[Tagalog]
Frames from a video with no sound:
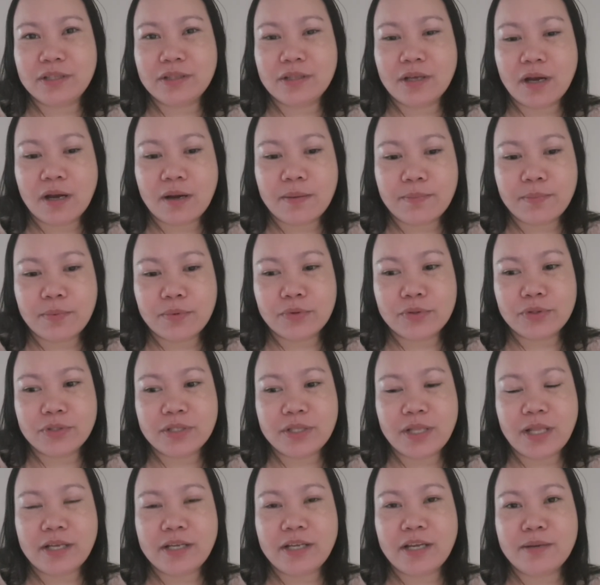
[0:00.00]
Tapos,
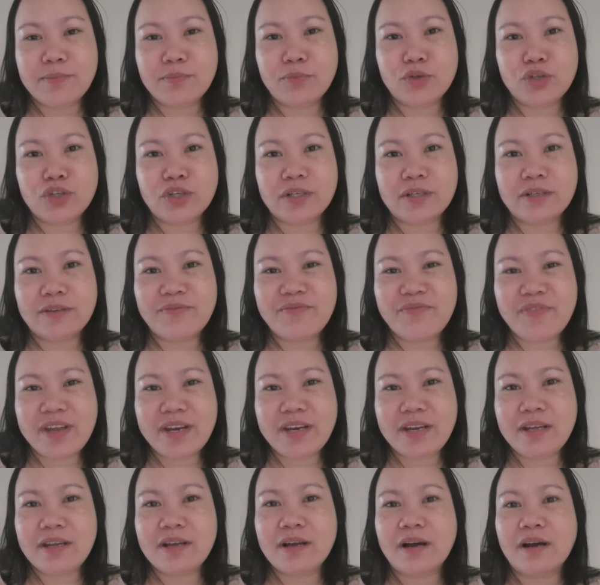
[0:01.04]
lagyan mo siya ng
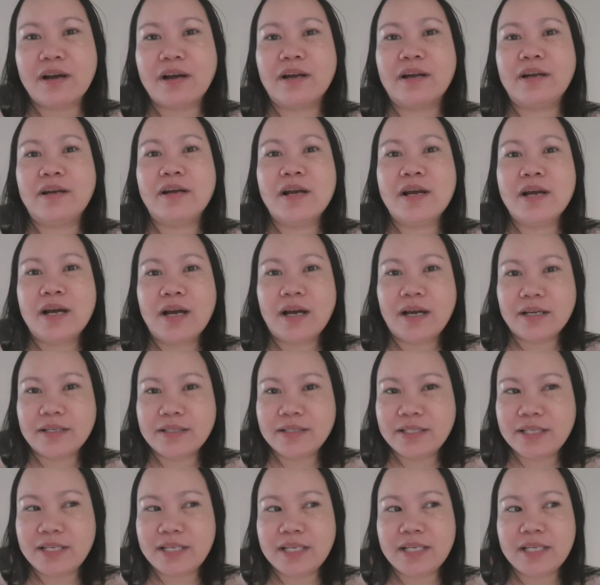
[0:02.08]
vinegar,
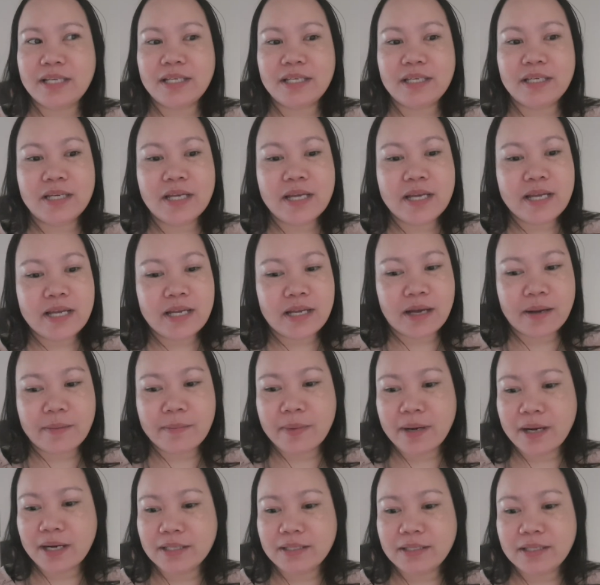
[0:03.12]
asin,
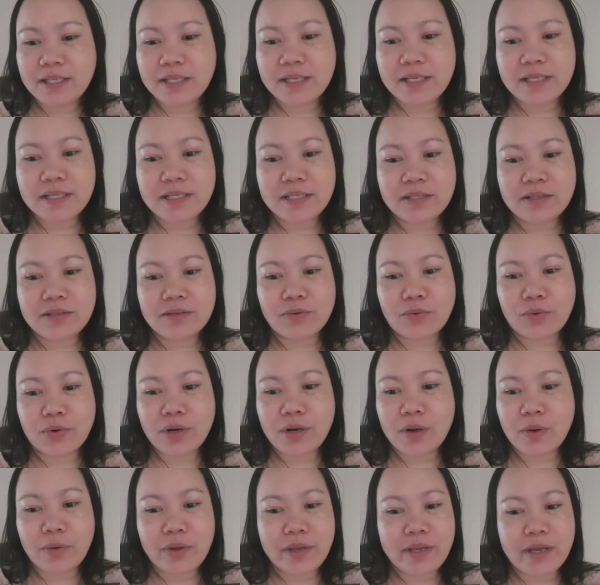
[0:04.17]
kamatis, or
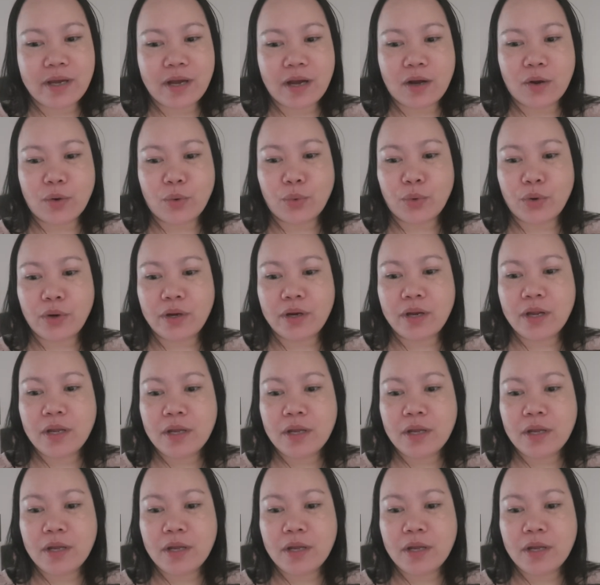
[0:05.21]
loya, or...